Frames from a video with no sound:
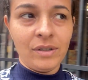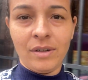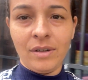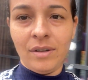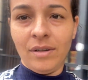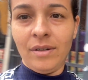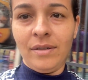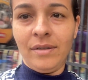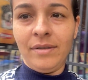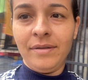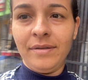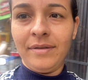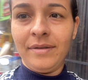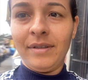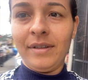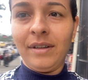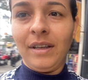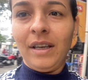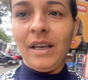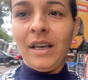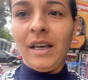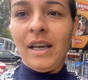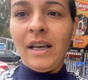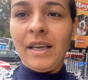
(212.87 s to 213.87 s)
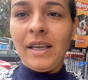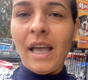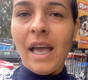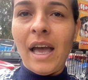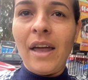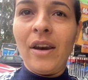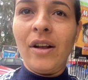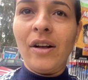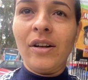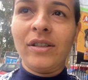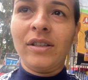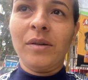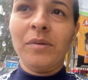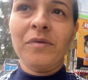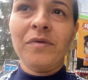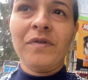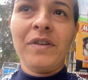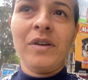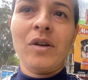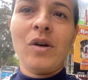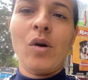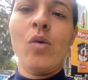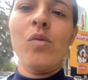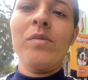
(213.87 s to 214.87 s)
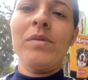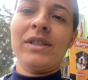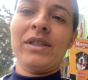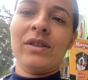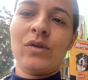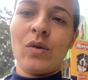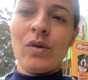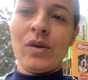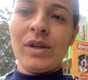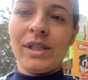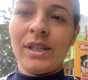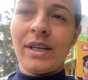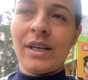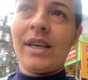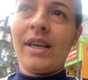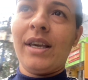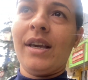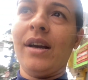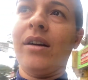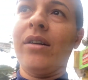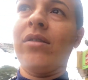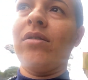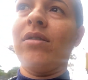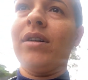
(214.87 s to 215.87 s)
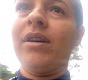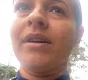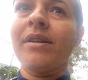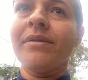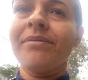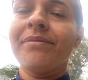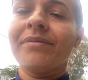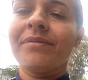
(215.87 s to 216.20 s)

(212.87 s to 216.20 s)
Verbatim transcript: ó. E aí nós estamos vendo algumas coisas aqui agora.